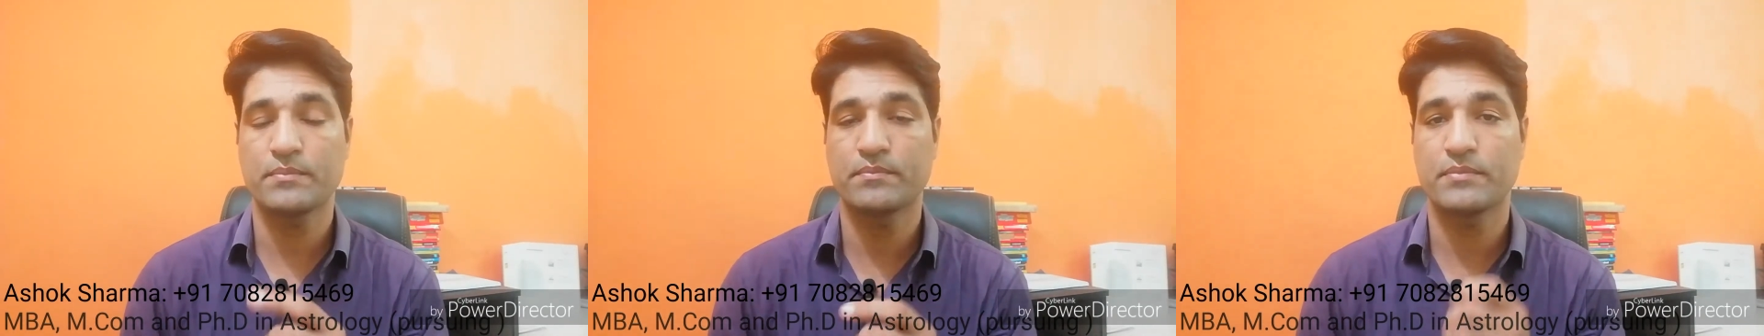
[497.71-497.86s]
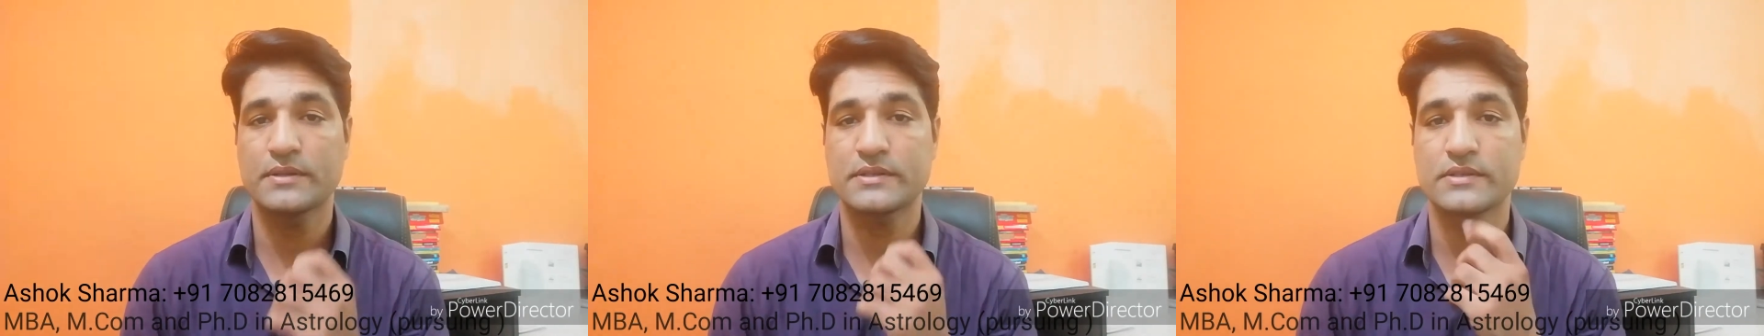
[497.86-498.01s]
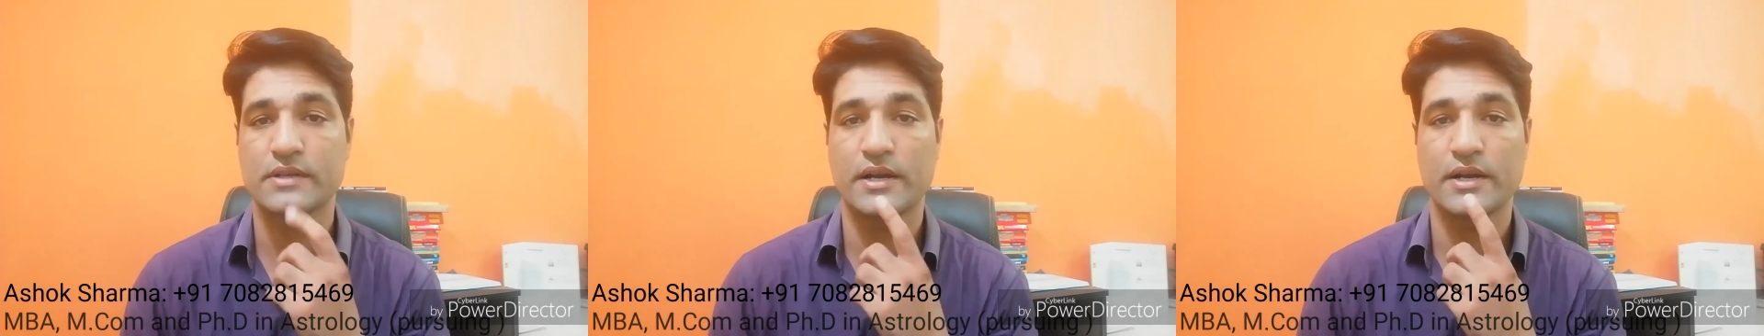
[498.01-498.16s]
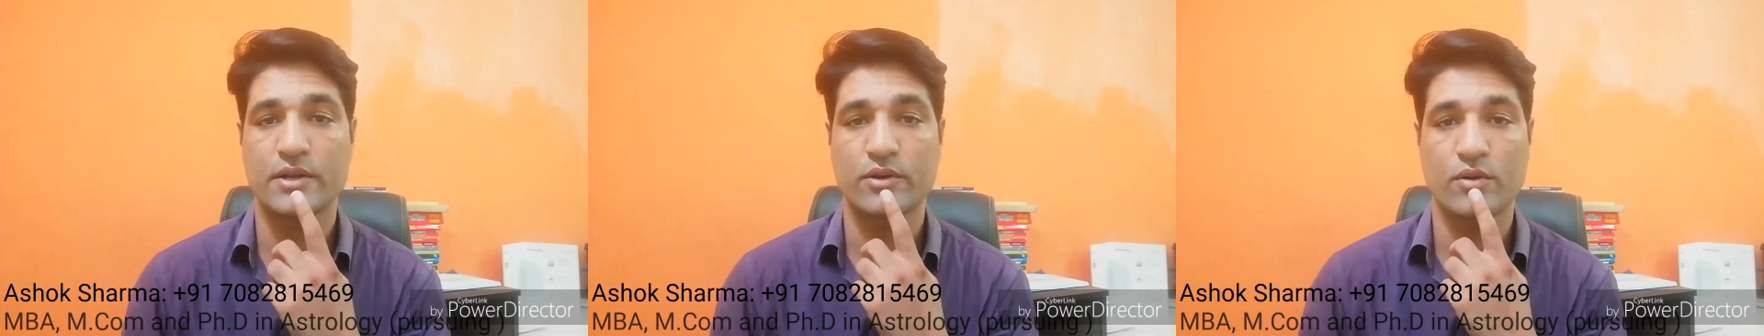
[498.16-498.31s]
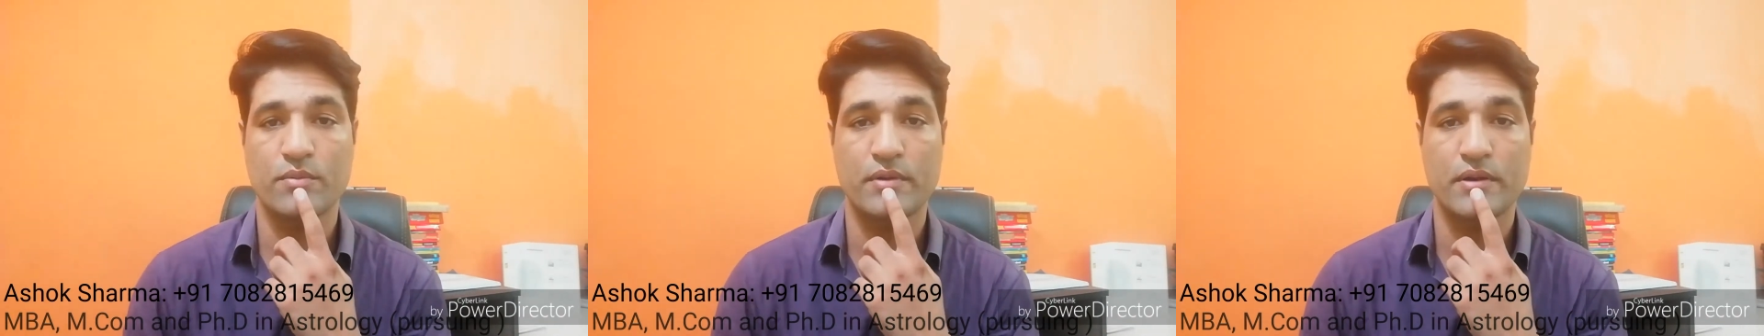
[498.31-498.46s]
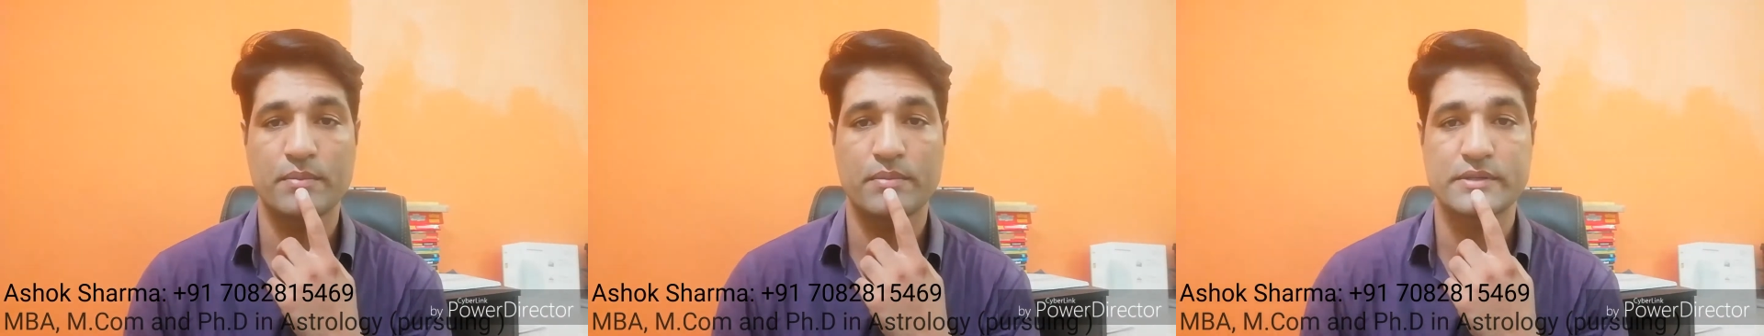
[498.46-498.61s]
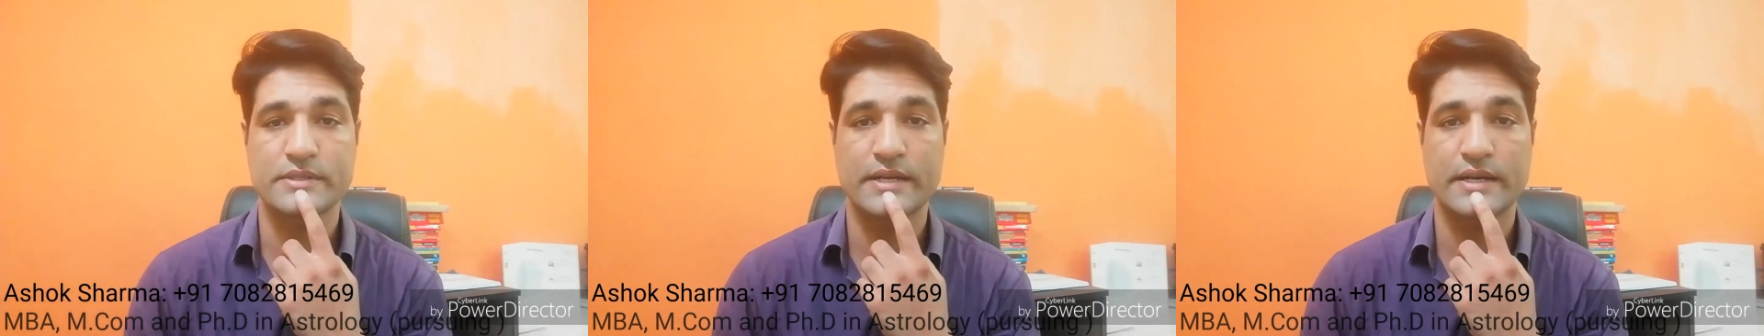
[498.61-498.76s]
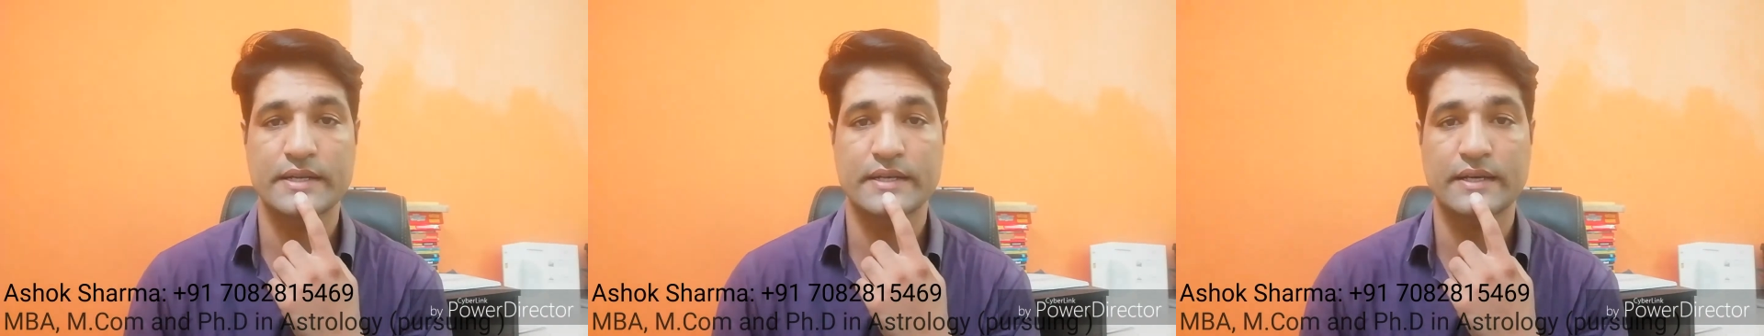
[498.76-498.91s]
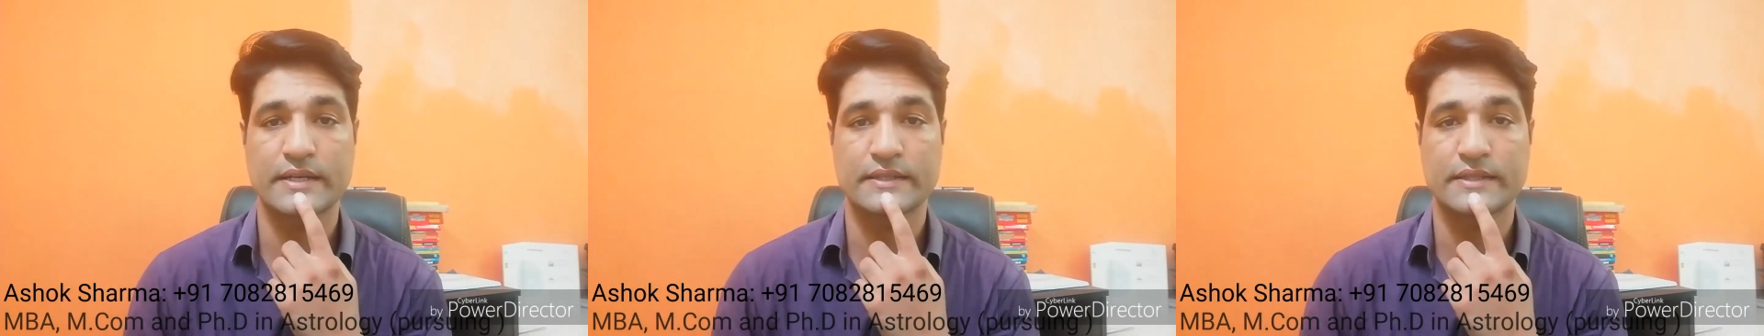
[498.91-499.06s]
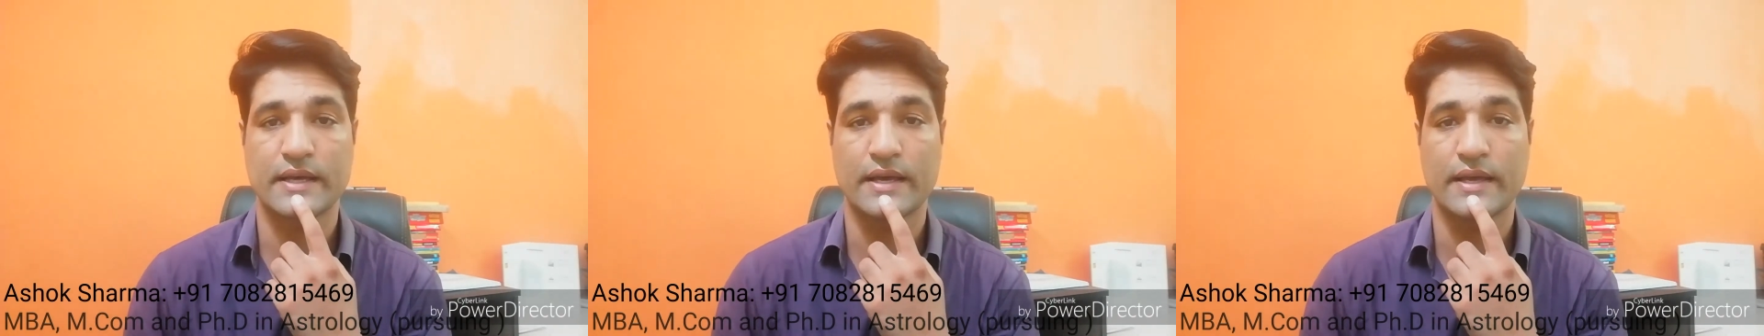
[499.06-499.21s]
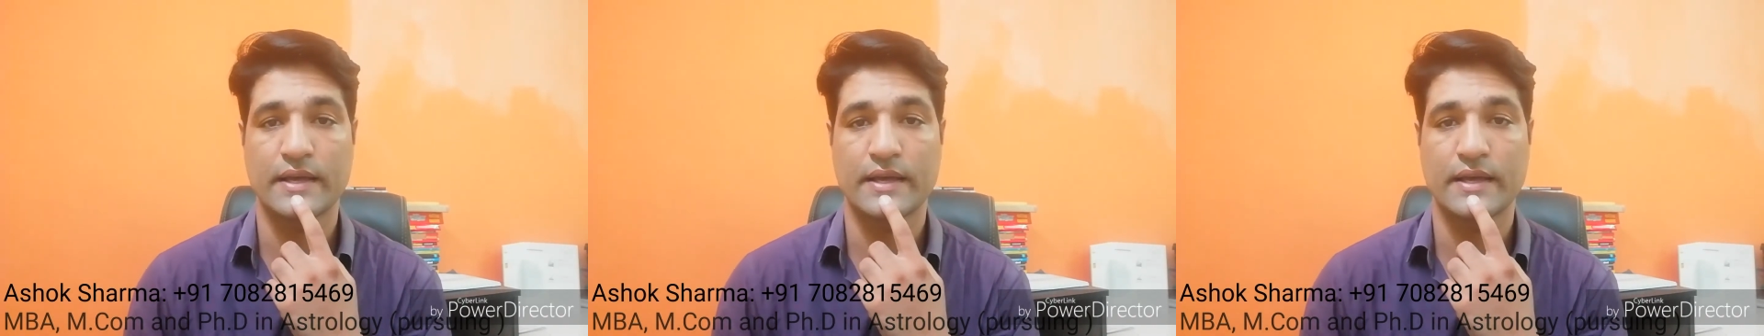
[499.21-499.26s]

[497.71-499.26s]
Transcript: पर्सनैलिटी को भी रिप्रेजेंट करता